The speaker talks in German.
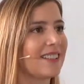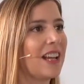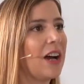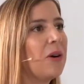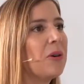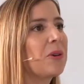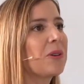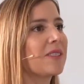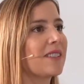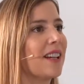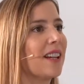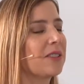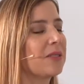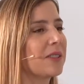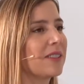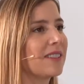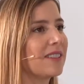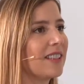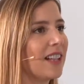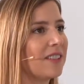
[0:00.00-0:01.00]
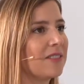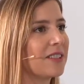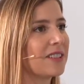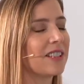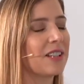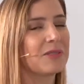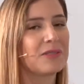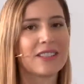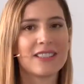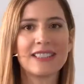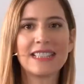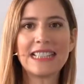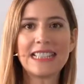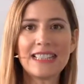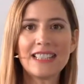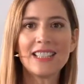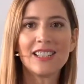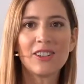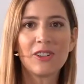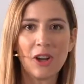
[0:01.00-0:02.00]
auch gesagt und das ist etwas, auf das ich
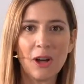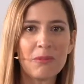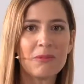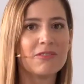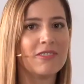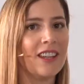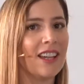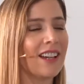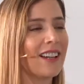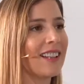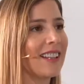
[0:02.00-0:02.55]
nie gekommen wäre,